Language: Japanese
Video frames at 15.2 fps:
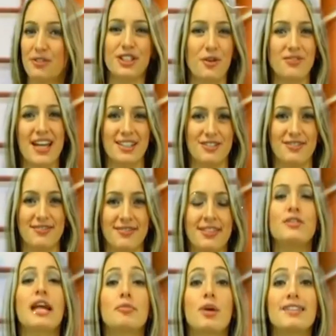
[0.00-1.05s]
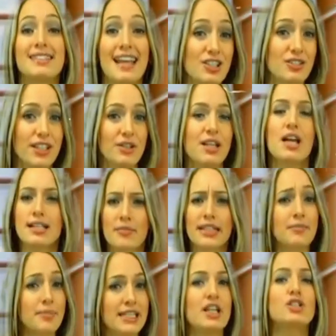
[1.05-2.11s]
らなる反響を呼んで
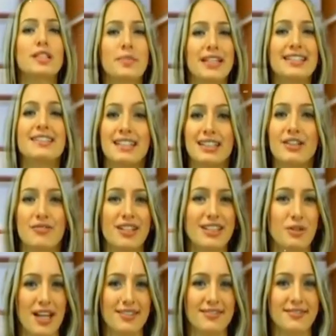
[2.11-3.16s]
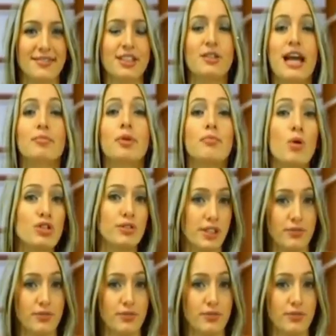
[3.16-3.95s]
いる。マガジンの公